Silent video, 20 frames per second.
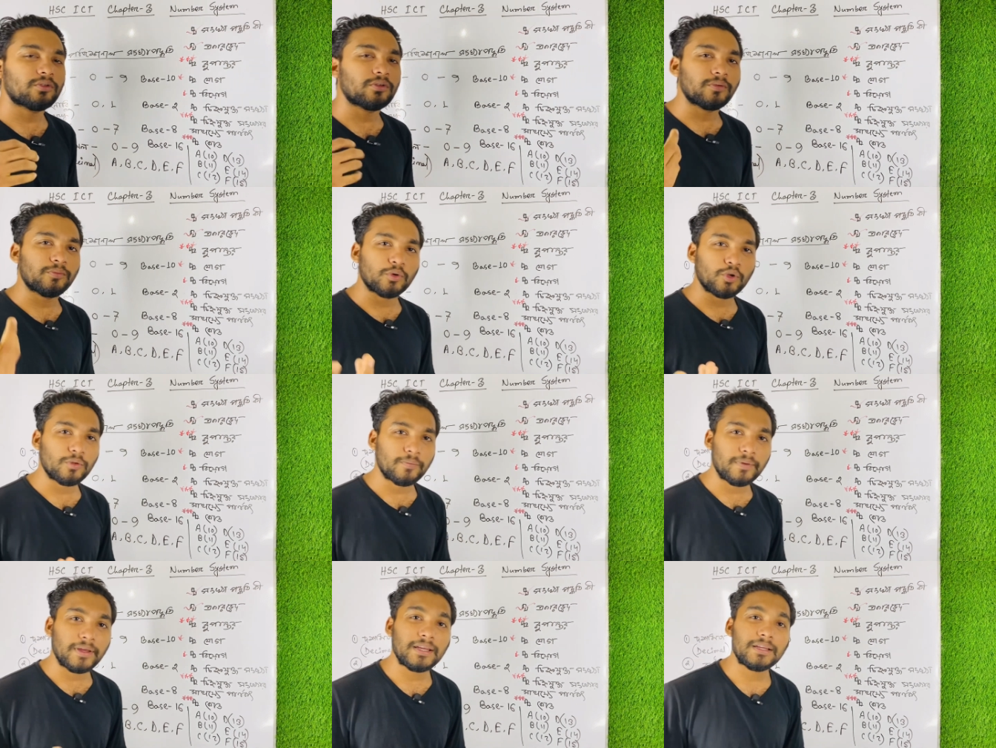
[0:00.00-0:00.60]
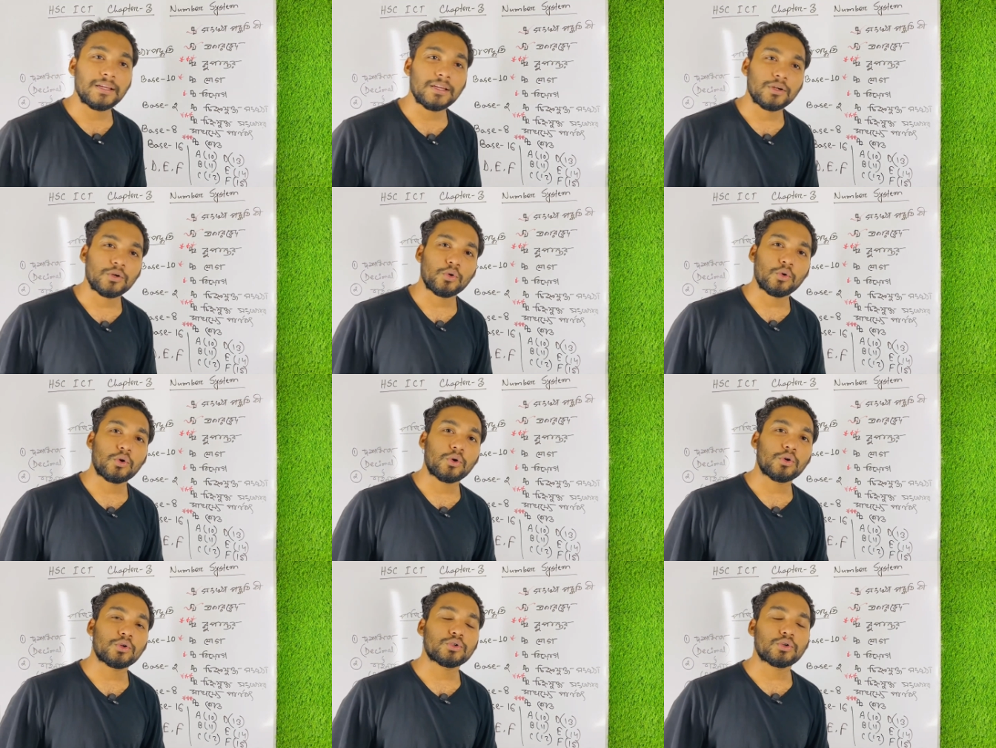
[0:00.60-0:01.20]
তুমি বলবে
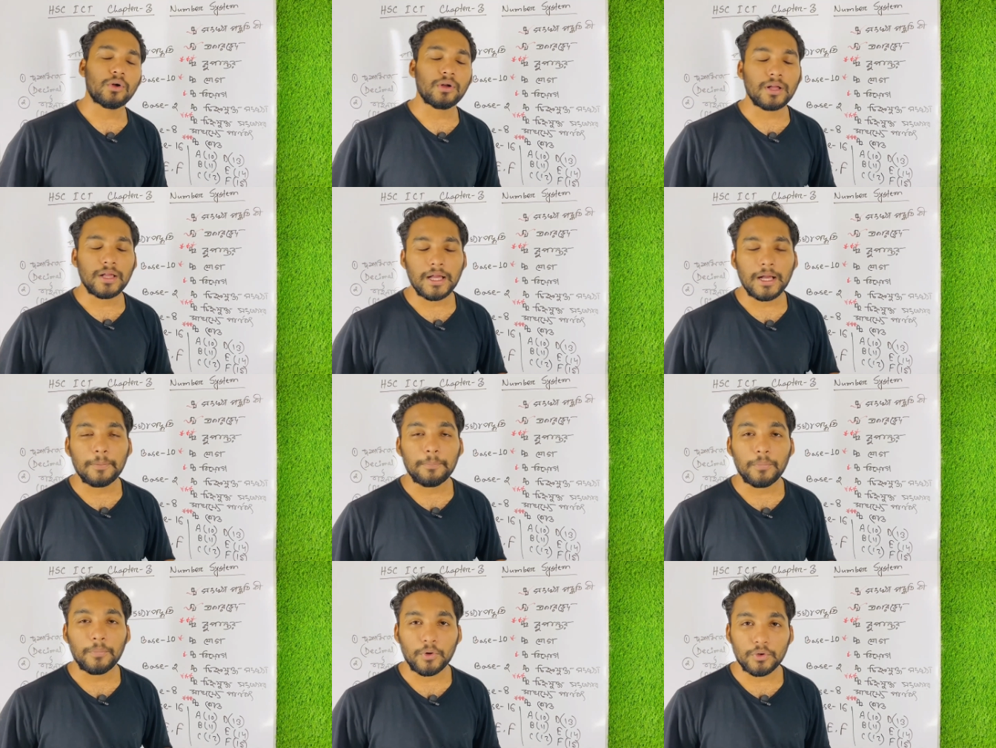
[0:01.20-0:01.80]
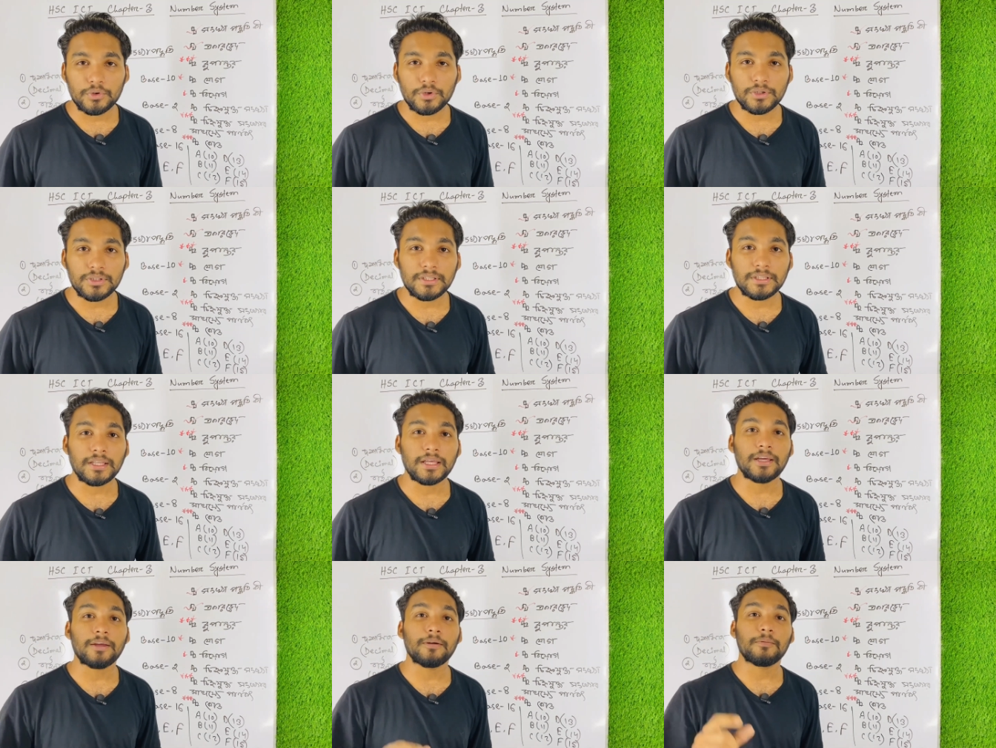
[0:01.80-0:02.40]
কোনো সংখ্যা
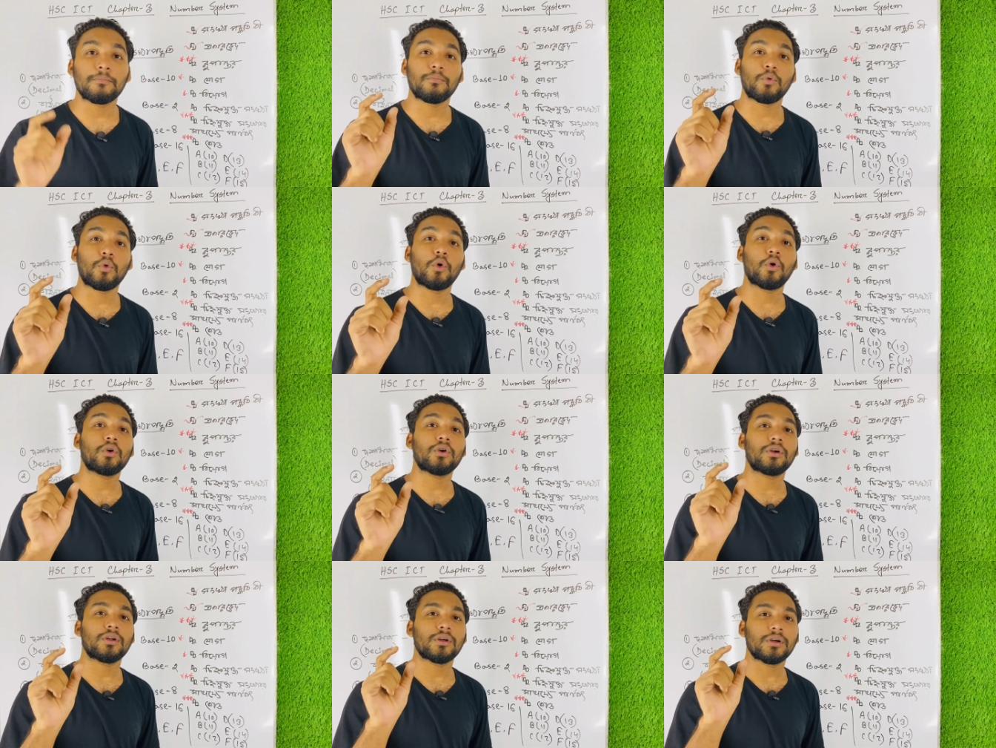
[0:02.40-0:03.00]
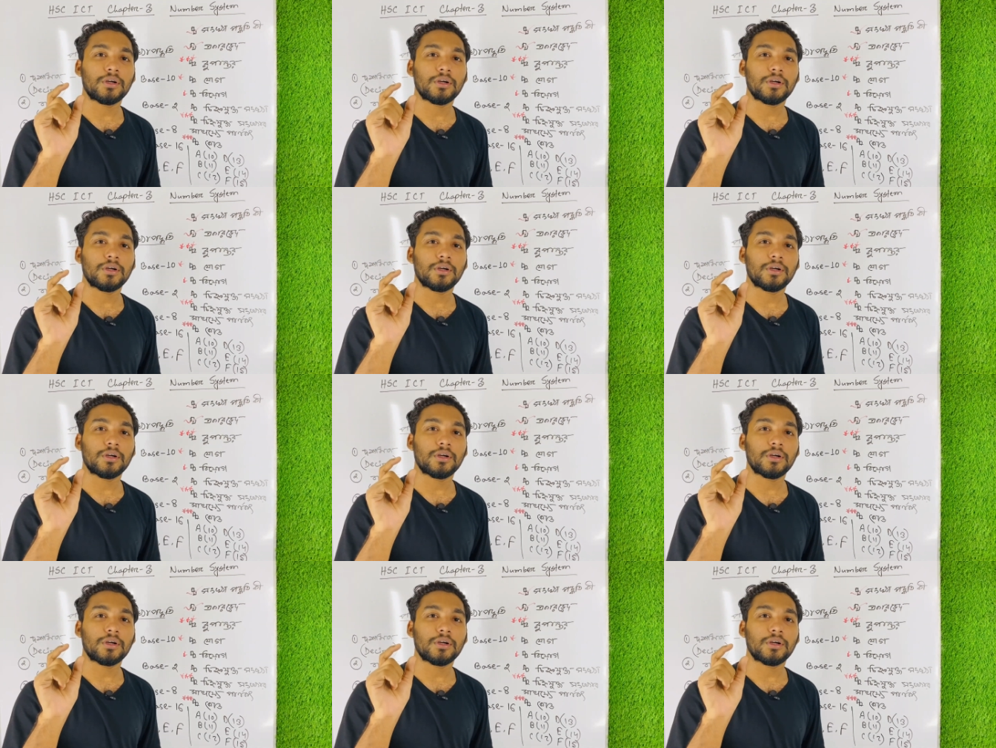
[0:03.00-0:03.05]
পদ্ধতিতে মোট